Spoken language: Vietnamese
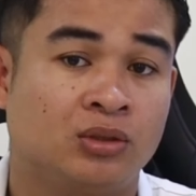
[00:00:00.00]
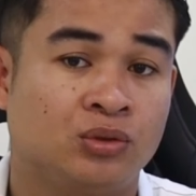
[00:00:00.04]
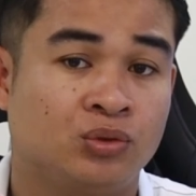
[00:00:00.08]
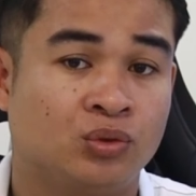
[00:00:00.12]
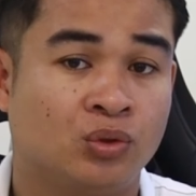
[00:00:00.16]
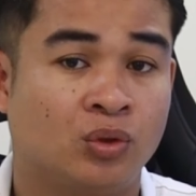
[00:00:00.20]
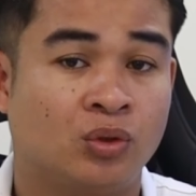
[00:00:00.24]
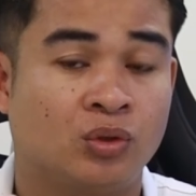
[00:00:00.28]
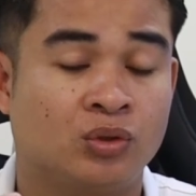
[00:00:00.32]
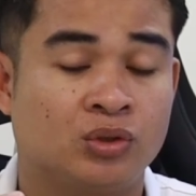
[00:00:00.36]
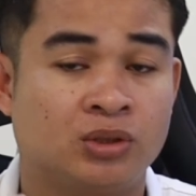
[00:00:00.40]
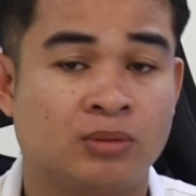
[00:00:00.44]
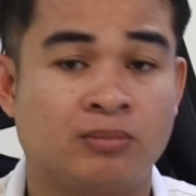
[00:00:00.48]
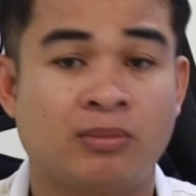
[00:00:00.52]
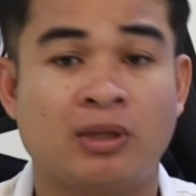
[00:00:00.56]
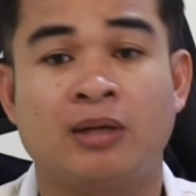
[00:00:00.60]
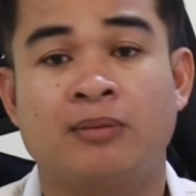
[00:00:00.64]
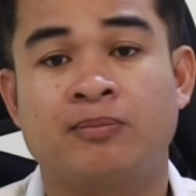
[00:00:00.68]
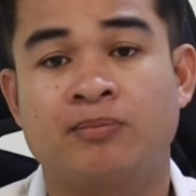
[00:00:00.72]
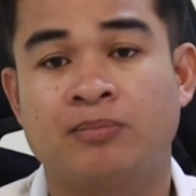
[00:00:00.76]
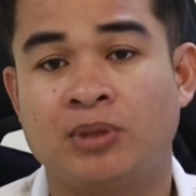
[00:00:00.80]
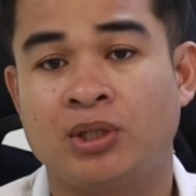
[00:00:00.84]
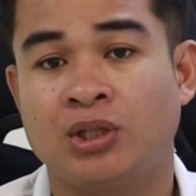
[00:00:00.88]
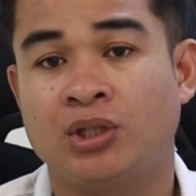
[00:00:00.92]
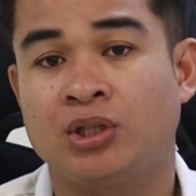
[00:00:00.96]
dù cho
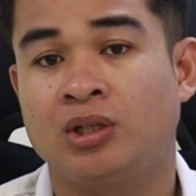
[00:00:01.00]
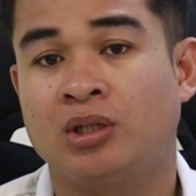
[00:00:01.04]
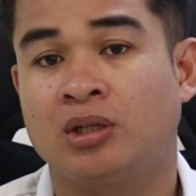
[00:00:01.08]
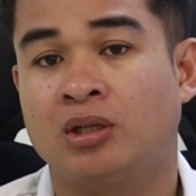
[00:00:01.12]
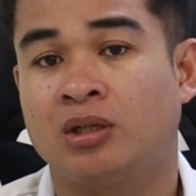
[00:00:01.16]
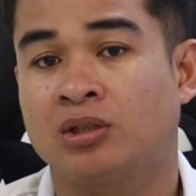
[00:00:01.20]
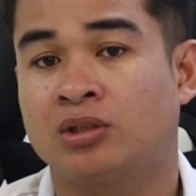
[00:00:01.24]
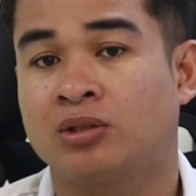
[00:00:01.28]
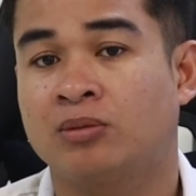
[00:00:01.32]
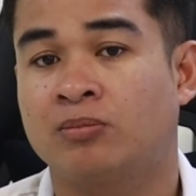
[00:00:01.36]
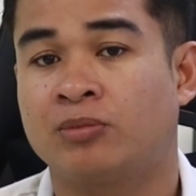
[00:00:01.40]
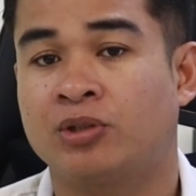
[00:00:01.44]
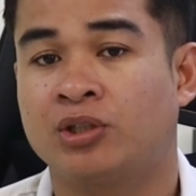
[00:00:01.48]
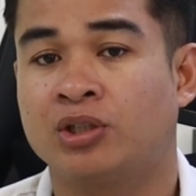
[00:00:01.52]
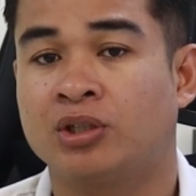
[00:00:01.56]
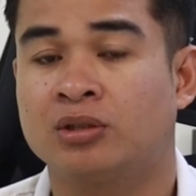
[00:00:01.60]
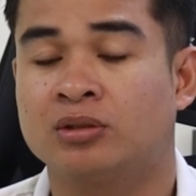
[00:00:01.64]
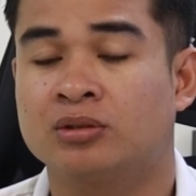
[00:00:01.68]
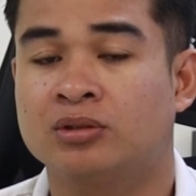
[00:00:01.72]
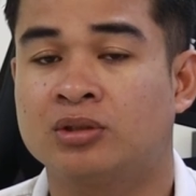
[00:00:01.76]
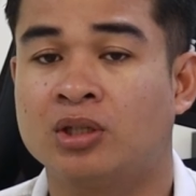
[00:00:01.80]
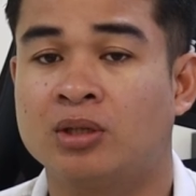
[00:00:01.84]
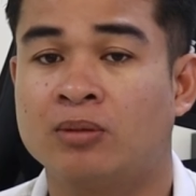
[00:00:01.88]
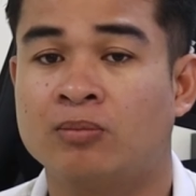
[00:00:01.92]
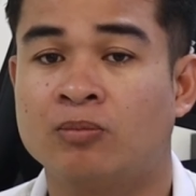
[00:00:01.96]
bác bì chùm
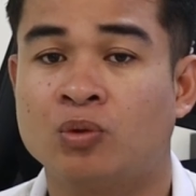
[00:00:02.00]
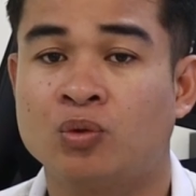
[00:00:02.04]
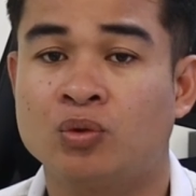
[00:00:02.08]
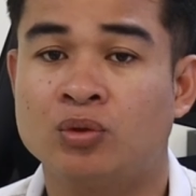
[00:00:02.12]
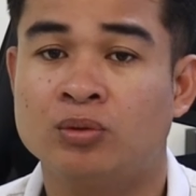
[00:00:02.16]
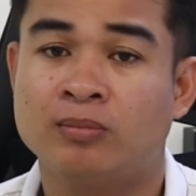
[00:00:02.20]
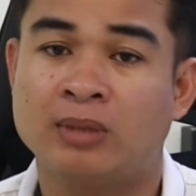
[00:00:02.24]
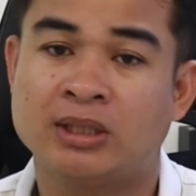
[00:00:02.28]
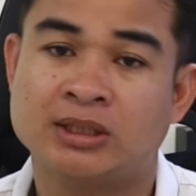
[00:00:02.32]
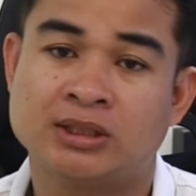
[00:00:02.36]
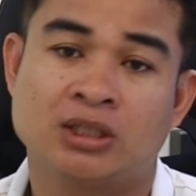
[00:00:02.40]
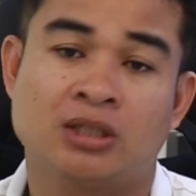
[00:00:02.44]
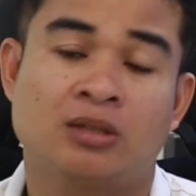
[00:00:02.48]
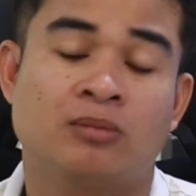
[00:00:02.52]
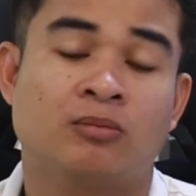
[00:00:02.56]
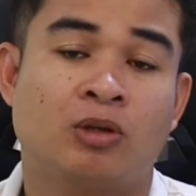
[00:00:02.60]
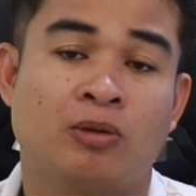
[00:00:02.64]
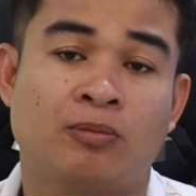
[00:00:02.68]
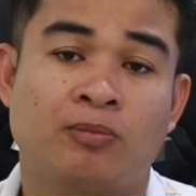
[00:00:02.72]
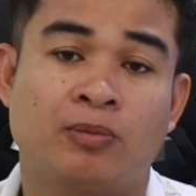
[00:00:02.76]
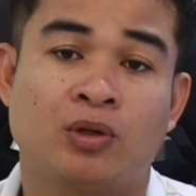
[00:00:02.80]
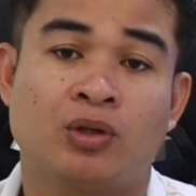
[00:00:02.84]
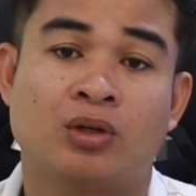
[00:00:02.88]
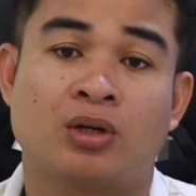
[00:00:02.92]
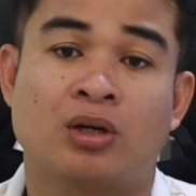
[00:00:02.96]
riêng tìm mũi bà sao
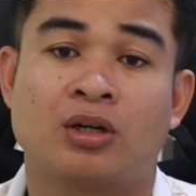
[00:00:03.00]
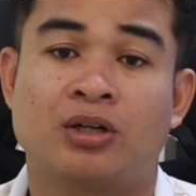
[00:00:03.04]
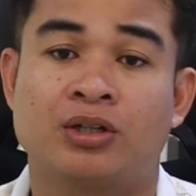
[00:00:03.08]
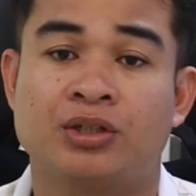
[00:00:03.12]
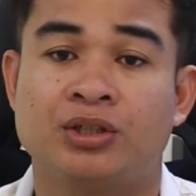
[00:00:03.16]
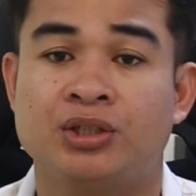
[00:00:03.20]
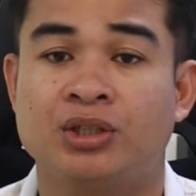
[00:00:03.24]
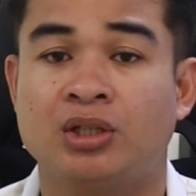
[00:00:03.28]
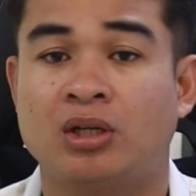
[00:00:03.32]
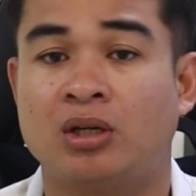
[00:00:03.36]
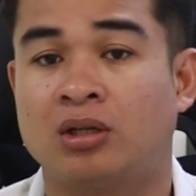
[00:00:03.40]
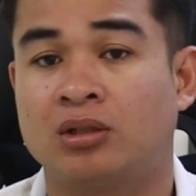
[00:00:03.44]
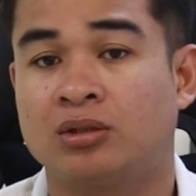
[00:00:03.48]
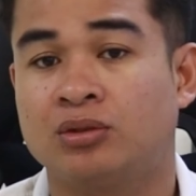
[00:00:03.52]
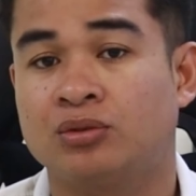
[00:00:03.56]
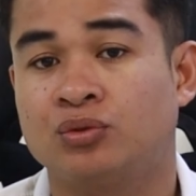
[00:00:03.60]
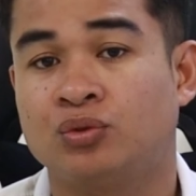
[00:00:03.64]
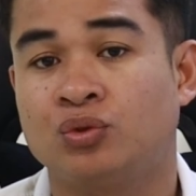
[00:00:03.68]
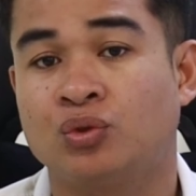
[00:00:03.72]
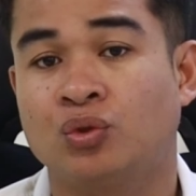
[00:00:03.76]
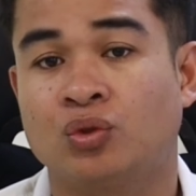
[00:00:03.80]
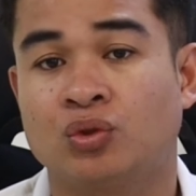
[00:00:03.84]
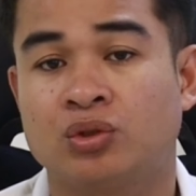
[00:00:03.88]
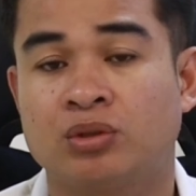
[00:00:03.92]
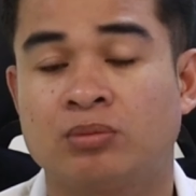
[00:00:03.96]
bóng bóng nó này
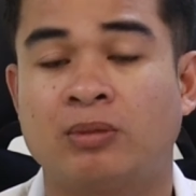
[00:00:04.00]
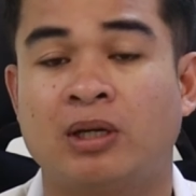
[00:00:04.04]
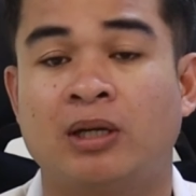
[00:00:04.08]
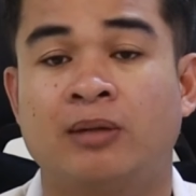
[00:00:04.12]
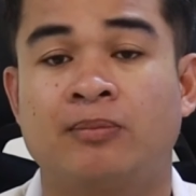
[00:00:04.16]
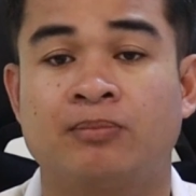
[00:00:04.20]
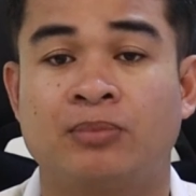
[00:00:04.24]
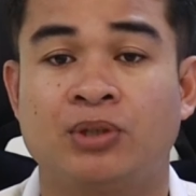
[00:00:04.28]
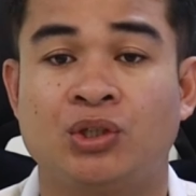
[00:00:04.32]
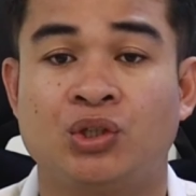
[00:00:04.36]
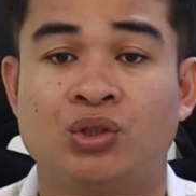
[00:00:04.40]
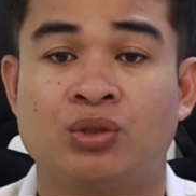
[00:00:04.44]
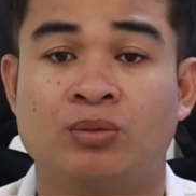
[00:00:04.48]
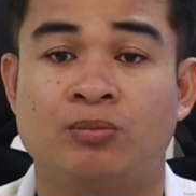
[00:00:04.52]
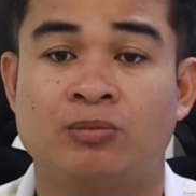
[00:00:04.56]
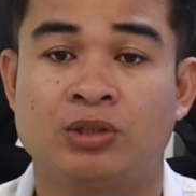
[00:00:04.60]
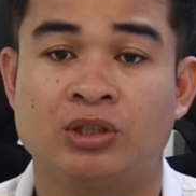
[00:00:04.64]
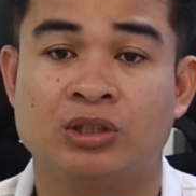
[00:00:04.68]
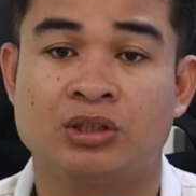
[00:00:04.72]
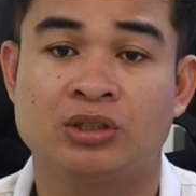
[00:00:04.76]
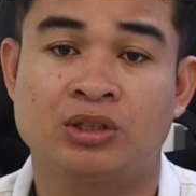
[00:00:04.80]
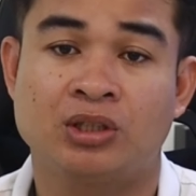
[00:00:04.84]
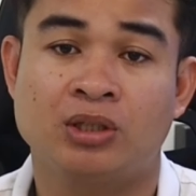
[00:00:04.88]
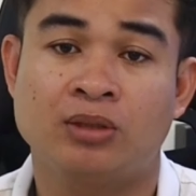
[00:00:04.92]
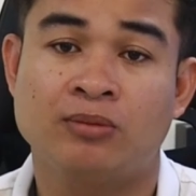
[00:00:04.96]
dù cho bác bì chùm
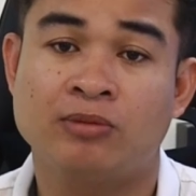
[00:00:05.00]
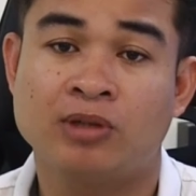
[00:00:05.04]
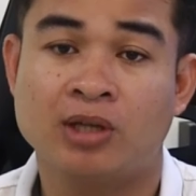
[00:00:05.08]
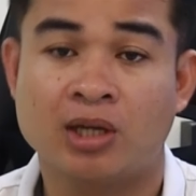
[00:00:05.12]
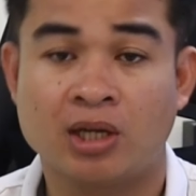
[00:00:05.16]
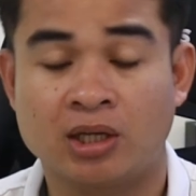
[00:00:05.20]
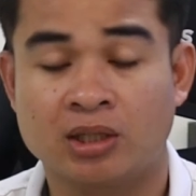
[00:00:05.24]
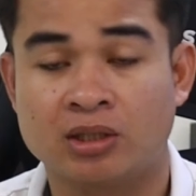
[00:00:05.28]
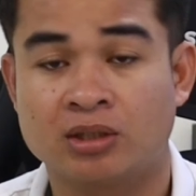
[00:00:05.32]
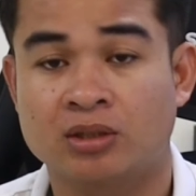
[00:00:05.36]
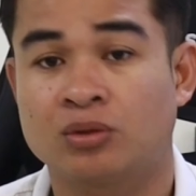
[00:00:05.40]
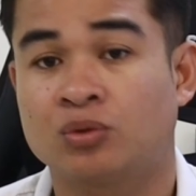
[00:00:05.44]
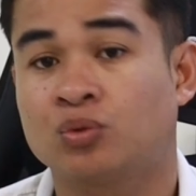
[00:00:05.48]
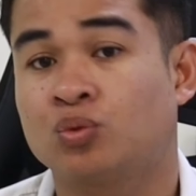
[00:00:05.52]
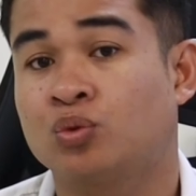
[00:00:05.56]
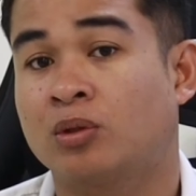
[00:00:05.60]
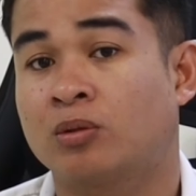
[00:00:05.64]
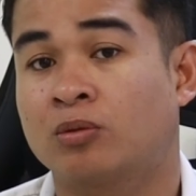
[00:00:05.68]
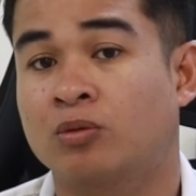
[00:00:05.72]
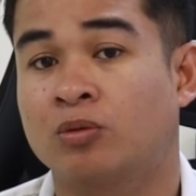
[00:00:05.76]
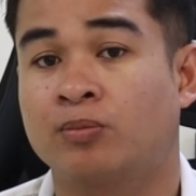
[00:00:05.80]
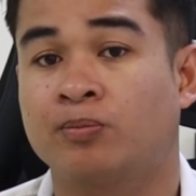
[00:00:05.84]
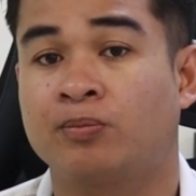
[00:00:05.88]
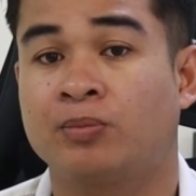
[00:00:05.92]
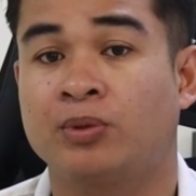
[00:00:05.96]
riêng thế vì anh đang
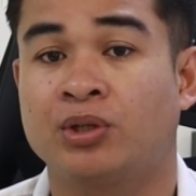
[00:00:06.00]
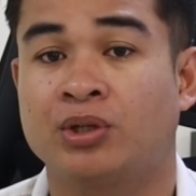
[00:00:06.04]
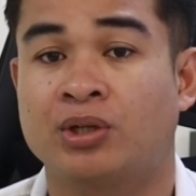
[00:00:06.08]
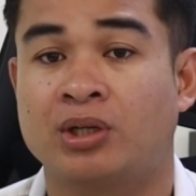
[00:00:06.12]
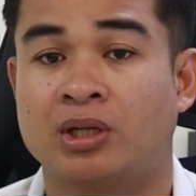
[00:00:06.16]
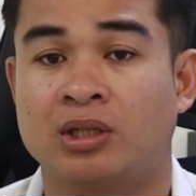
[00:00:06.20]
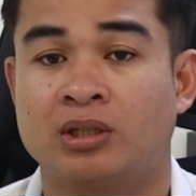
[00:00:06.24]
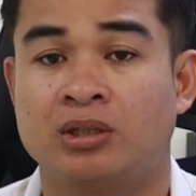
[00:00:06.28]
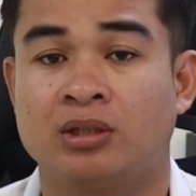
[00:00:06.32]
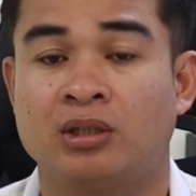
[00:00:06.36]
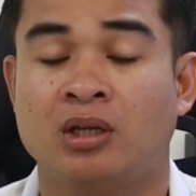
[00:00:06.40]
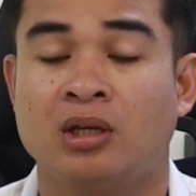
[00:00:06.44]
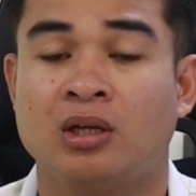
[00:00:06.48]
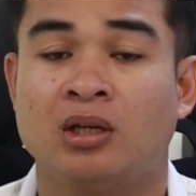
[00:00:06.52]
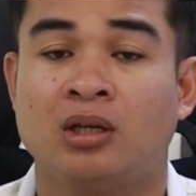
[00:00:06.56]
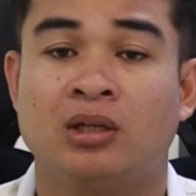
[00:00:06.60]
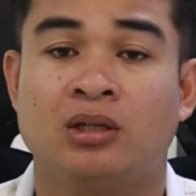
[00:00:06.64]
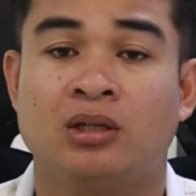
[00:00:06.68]
cho copyright